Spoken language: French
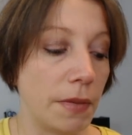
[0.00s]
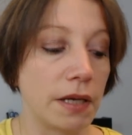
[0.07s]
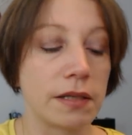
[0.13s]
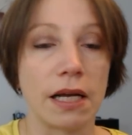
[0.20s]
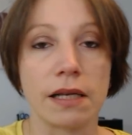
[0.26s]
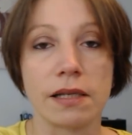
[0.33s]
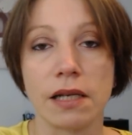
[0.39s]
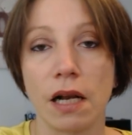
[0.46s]
Mais
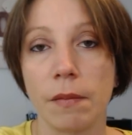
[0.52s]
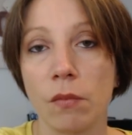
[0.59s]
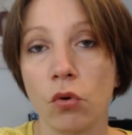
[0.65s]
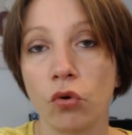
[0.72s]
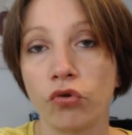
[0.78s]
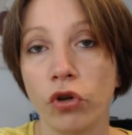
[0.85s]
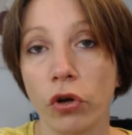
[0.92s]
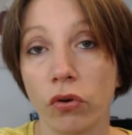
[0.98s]
ça, ça a la
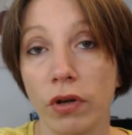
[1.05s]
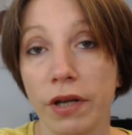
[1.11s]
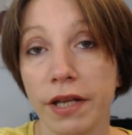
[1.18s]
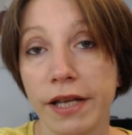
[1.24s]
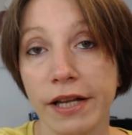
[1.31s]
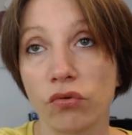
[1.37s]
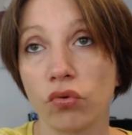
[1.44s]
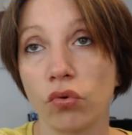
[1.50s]
même odeur que
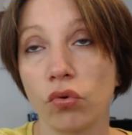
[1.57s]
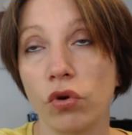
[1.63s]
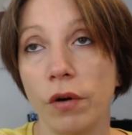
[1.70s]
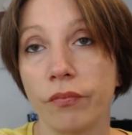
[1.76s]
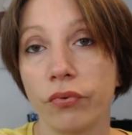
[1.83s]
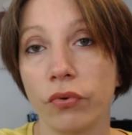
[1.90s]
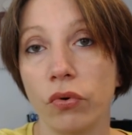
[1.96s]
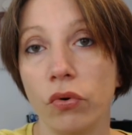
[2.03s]
les gâteaux
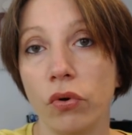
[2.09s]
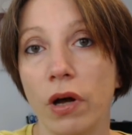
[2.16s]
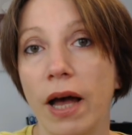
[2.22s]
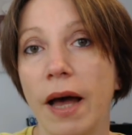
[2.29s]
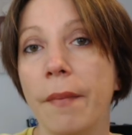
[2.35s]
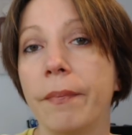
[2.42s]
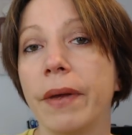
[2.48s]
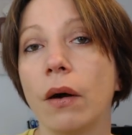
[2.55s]
un peu
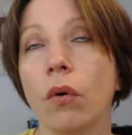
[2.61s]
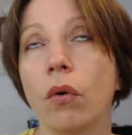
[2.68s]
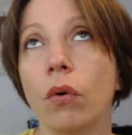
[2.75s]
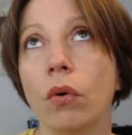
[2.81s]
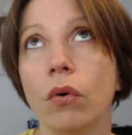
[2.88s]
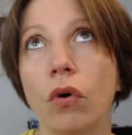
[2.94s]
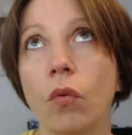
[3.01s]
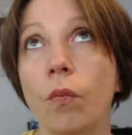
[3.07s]

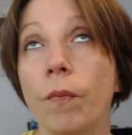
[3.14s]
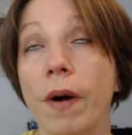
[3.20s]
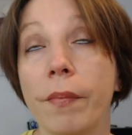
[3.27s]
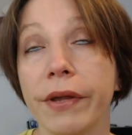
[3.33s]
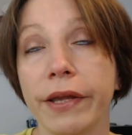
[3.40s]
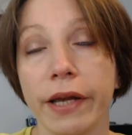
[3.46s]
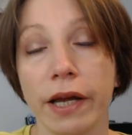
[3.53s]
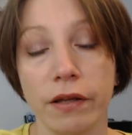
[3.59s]
apéro, au
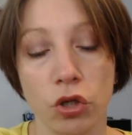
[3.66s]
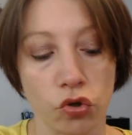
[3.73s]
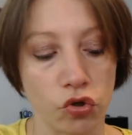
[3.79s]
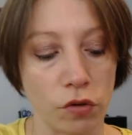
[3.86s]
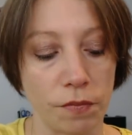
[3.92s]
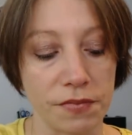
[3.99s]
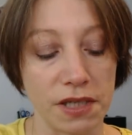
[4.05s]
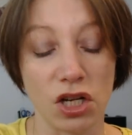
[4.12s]
paprika, des
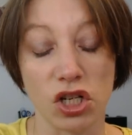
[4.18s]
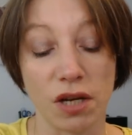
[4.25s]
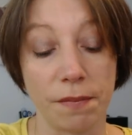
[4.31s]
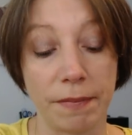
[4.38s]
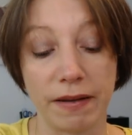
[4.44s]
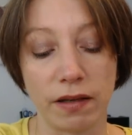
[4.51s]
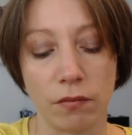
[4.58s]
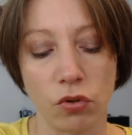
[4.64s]
choses comme ça.
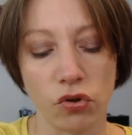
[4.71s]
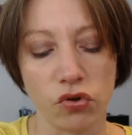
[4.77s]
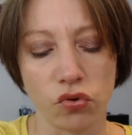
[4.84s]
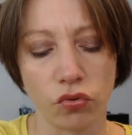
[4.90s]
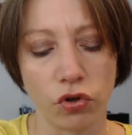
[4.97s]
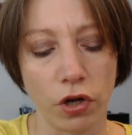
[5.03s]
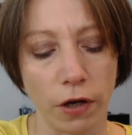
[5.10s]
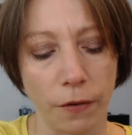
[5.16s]
J'aime pas tellement
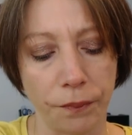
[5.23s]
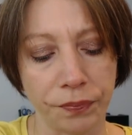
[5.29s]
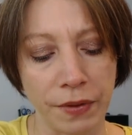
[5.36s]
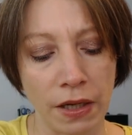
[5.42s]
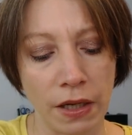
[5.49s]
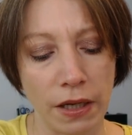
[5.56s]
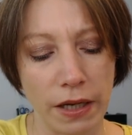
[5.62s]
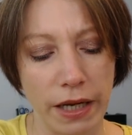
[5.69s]
cette odeur.
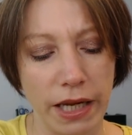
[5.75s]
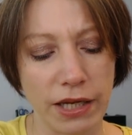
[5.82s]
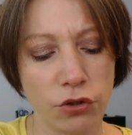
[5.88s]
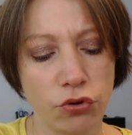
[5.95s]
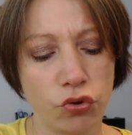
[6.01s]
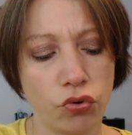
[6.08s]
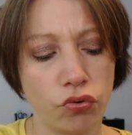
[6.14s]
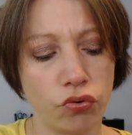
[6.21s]

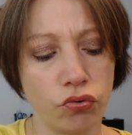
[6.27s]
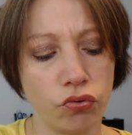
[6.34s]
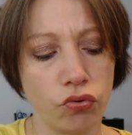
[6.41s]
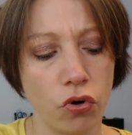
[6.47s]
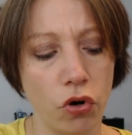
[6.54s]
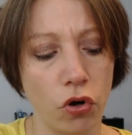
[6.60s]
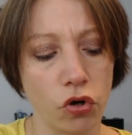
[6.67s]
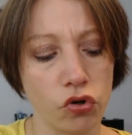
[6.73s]
Et du coup,
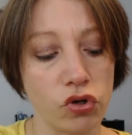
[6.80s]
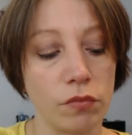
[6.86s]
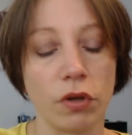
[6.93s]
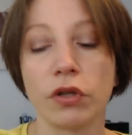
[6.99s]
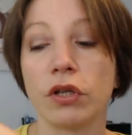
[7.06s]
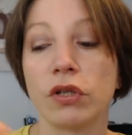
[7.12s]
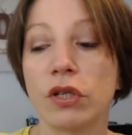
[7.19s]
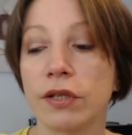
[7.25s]
euh, je lui ai
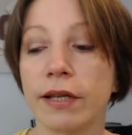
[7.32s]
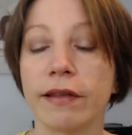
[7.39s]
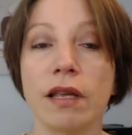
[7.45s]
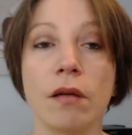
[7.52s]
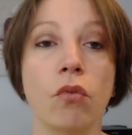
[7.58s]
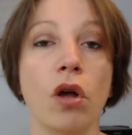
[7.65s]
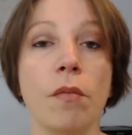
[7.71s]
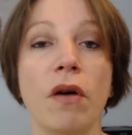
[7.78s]
demandé si
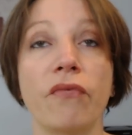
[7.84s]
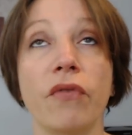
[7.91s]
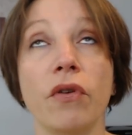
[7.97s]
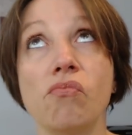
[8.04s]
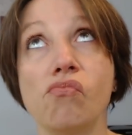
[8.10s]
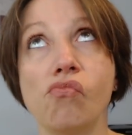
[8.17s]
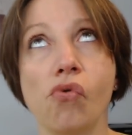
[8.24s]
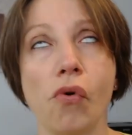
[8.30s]
c'était bon. Il m'a
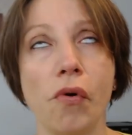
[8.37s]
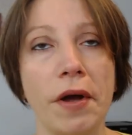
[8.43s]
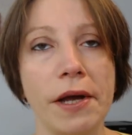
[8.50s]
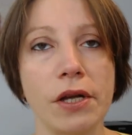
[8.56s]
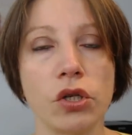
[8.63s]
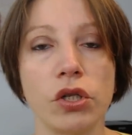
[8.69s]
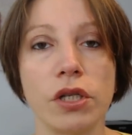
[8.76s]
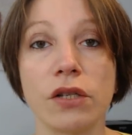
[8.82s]
fait «
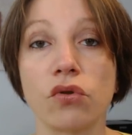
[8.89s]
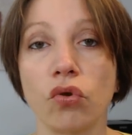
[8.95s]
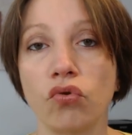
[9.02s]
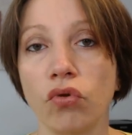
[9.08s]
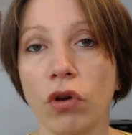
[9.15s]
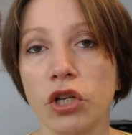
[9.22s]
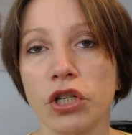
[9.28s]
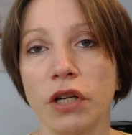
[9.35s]
moins. Je lui ai dit « Est-ce que
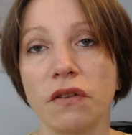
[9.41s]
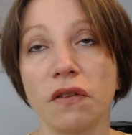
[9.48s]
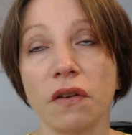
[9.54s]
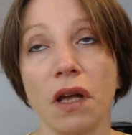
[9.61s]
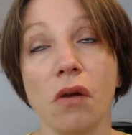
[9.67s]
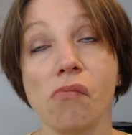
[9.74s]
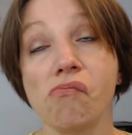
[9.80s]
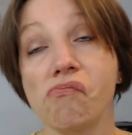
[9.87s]
tu
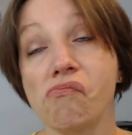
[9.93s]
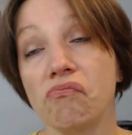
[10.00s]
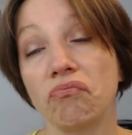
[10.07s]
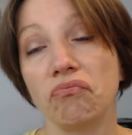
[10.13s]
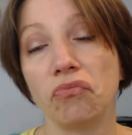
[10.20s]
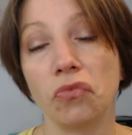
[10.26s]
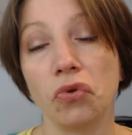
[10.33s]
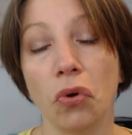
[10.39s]
rachèterais ?»
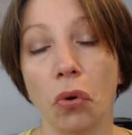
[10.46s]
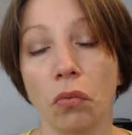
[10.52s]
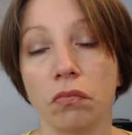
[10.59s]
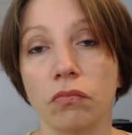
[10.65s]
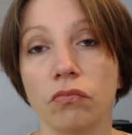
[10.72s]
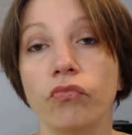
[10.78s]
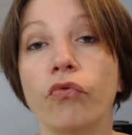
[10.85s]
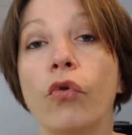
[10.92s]
Non.
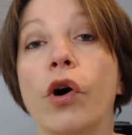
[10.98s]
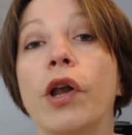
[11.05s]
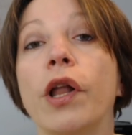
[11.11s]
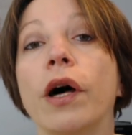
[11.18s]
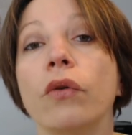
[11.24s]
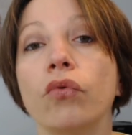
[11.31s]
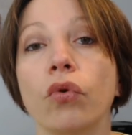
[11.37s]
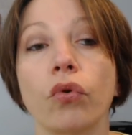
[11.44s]

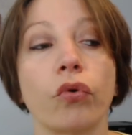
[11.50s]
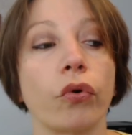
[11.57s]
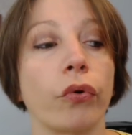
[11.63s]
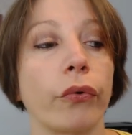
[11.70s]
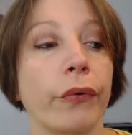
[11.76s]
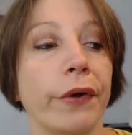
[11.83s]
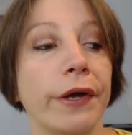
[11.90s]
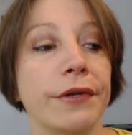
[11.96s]
Voilà, donc
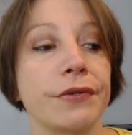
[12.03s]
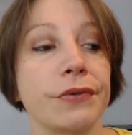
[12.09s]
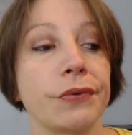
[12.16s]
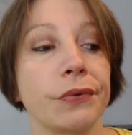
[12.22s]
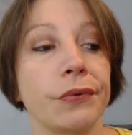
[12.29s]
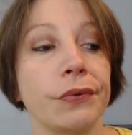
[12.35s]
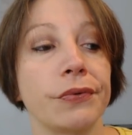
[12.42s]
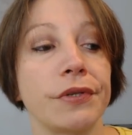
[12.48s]
euh, est-ce
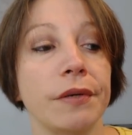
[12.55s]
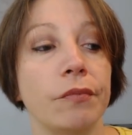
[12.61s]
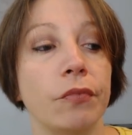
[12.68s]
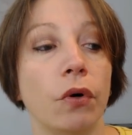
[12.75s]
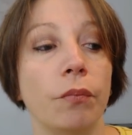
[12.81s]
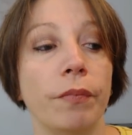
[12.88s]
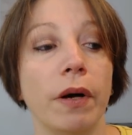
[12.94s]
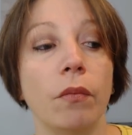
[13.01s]
que c'est
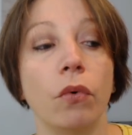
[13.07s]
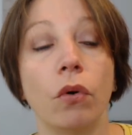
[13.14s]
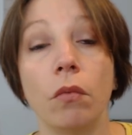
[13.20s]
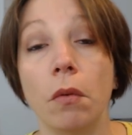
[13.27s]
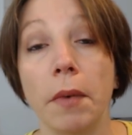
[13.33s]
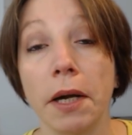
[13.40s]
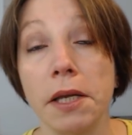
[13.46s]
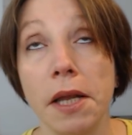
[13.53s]
bon, pas
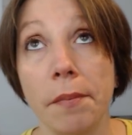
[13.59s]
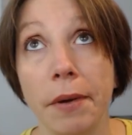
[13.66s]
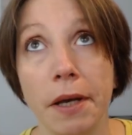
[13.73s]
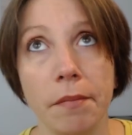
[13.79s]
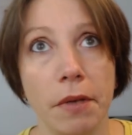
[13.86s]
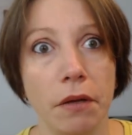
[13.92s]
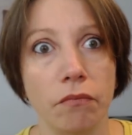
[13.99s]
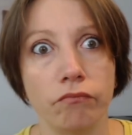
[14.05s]
bon, mon mari n'a
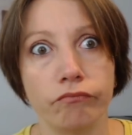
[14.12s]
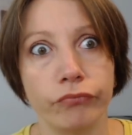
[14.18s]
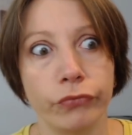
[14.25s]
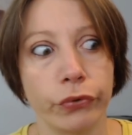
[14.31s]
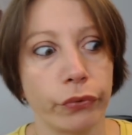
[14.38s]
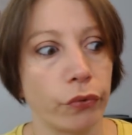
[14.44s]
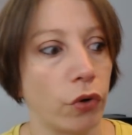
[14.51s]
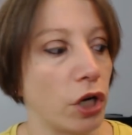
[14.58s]
pas aimé.
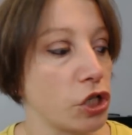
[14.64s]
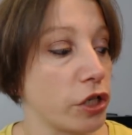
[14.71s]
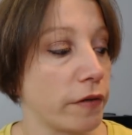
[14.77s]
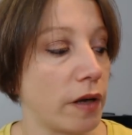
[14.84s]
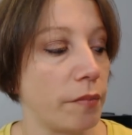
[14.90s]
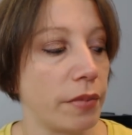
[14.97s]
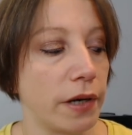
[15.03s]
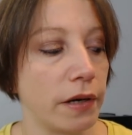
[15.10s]
Donc on
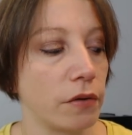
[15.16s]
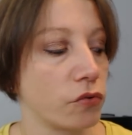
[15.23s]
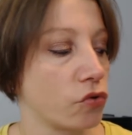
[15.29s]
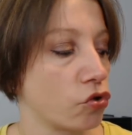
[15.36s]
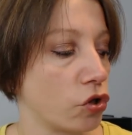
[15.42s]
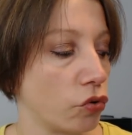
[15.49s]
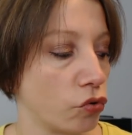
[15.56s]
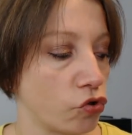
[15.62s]
rachètera pas
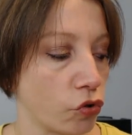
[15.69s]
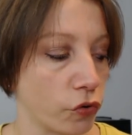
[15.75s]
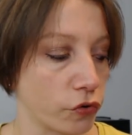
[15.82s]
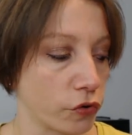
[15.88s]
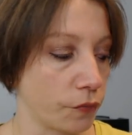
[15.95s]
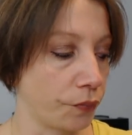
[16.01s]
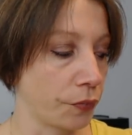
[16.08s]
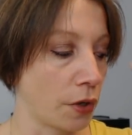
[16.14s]
ce genre de
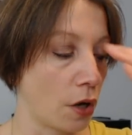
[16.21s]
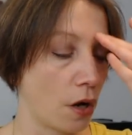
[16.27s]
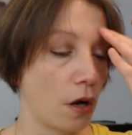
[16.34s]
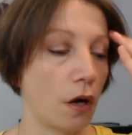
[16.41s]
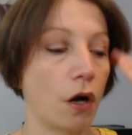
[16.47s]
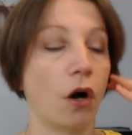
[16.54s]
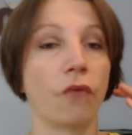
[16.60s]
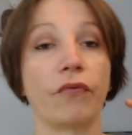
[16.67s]
choses.
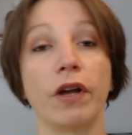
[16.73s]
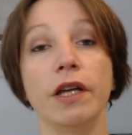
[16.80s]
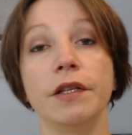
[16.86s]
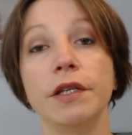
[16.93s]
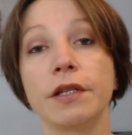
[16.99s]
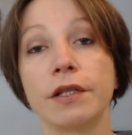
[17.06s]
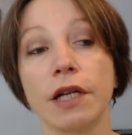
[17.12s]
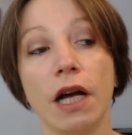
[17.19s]
Enfin,
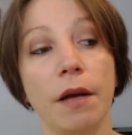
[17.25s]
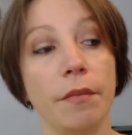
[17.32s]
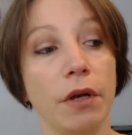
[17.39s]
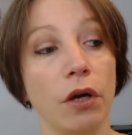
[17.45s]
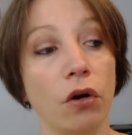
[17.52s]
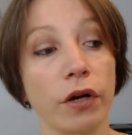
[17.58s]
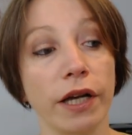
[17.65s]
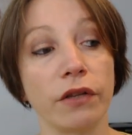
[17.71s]
il dit ça,
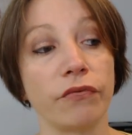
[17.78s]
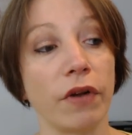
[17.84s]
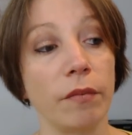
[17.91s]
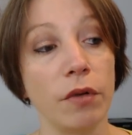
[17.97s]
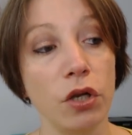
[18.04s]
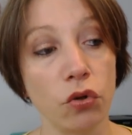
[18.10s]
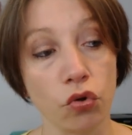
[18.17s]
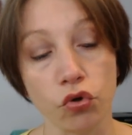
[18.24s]
mais en cas de
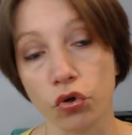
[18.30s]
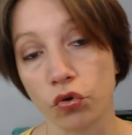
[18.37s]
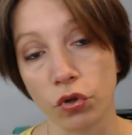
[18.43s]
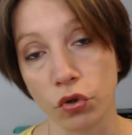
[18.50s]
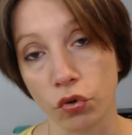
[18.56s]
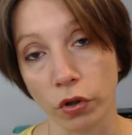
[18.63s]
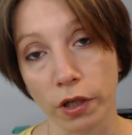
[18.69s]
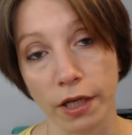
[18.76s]
famine, je
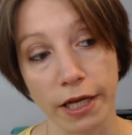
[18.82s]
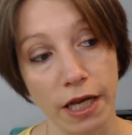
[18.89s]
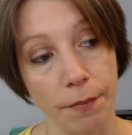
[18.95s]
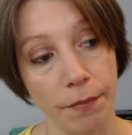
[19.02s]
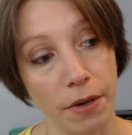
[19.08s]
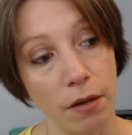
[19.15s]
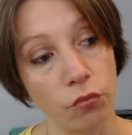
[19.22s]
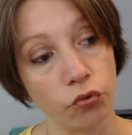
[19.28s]
suis sûre qu'il est
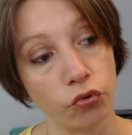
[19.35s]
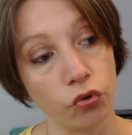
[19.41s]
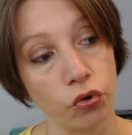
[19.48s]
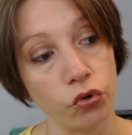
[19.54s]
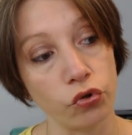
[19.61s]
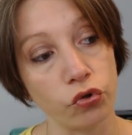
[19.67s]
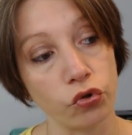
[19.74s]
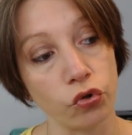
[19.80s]
capable
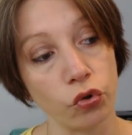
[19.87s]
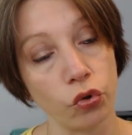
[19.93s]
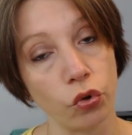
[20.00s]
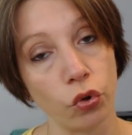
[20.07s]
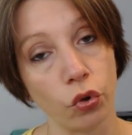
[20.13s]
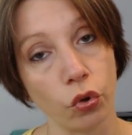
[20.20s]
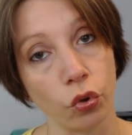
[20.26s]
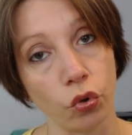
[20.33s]
de se
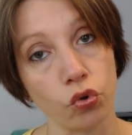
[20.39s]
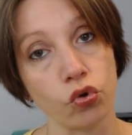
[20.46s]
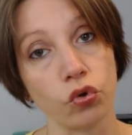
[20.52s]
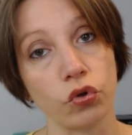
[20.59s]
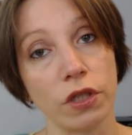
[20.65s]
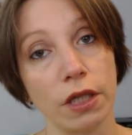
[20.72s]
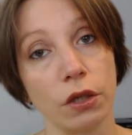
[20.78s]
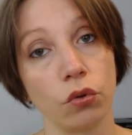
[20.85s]
euh,
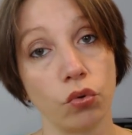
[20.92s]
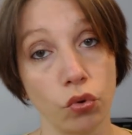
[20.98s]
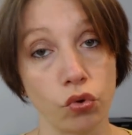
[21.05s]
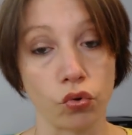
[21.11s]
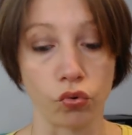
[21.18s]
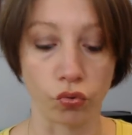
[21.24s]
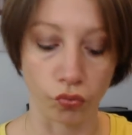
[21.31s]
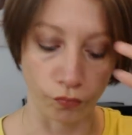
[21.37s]
rejeter
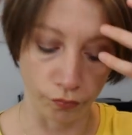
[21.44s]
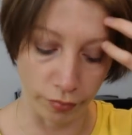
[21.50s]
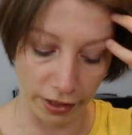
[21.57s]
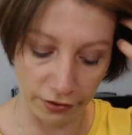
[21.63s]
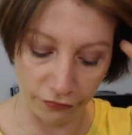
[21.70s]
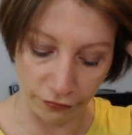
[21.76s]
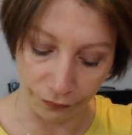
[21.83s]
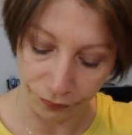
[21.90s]
dessus.
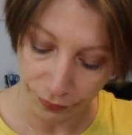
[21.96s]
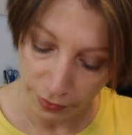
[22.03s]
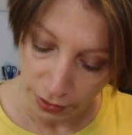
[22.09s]
Bref.